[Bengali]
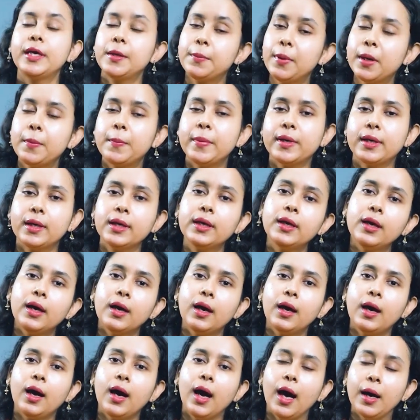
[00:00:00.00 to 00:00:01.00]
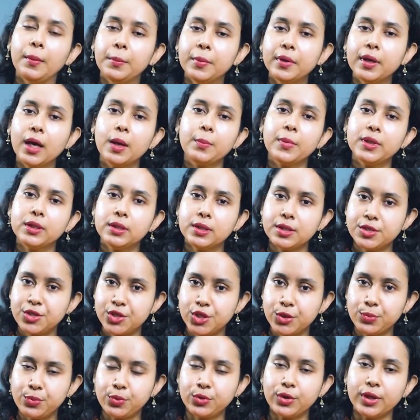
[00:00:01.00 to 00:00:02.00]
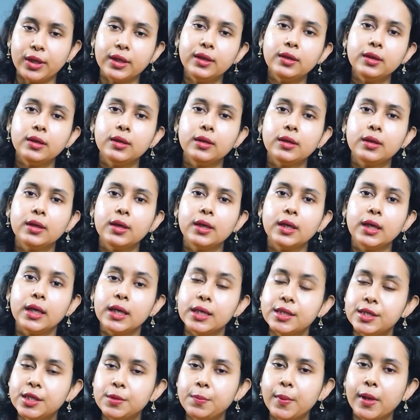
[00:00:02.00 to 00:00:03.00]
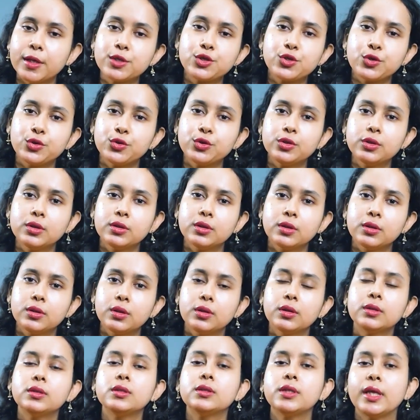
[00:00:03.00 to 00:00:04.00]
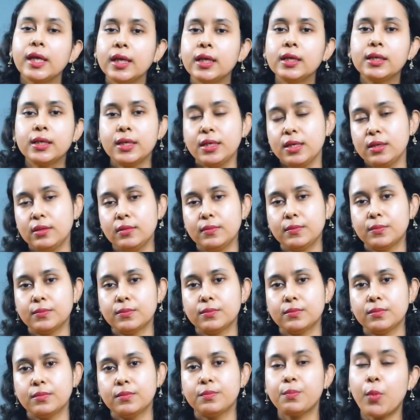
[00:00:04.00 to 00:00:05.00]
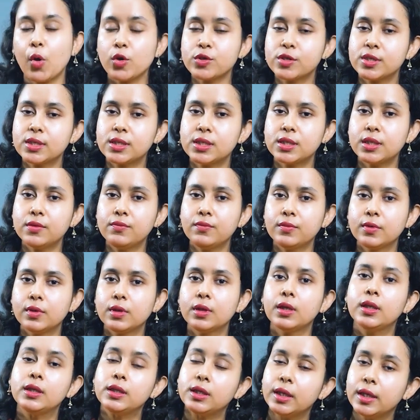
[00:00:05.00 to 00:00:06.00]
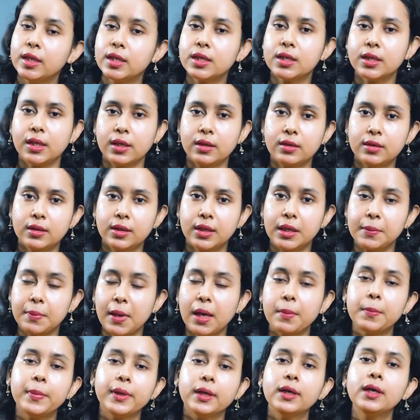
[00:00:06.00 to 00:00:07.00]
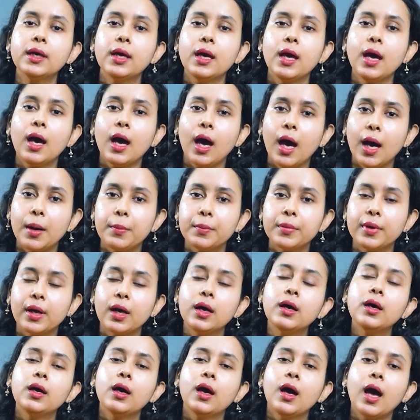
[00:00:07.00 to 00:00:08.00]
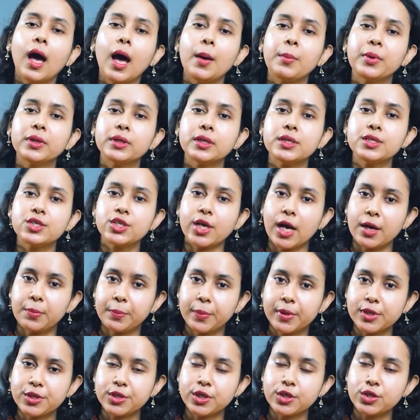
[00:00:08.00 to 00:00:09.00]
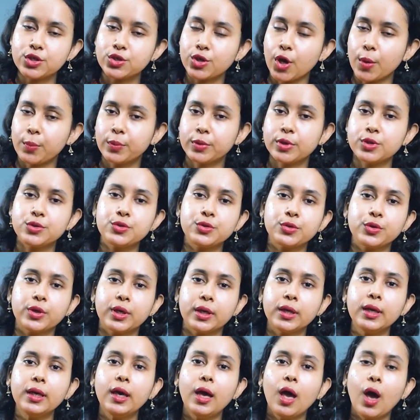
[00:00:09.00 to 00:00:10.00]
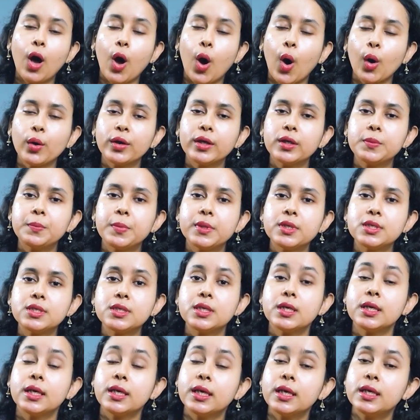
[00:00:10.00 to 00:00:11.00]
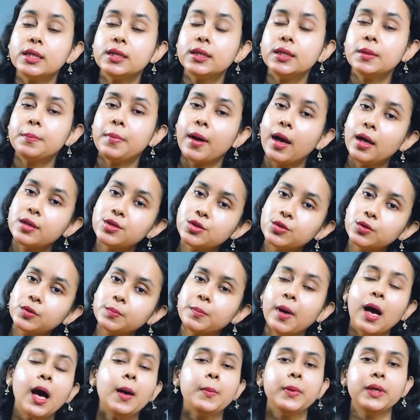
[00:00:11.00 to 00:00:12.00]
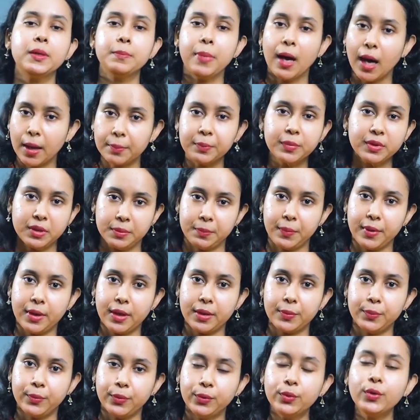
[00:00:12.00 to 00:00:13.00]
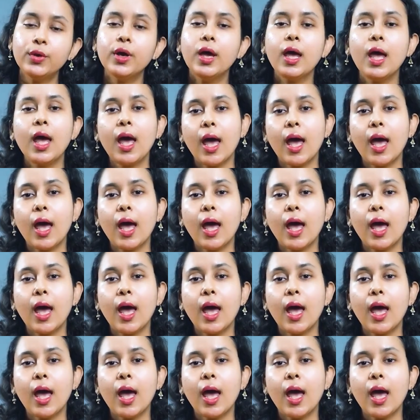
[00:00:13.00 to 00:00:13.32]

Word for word: কিভাবে আমরা আমাদের জীবনে ইতিবাচক থিঙ্কিং পজিটিভ থিঙ্কিং কিভাবে আমরা আমাদের চারপাশের সব কিছুকে অনেক বেশি ইতিবাচকভাবেই ভাবতে পারবো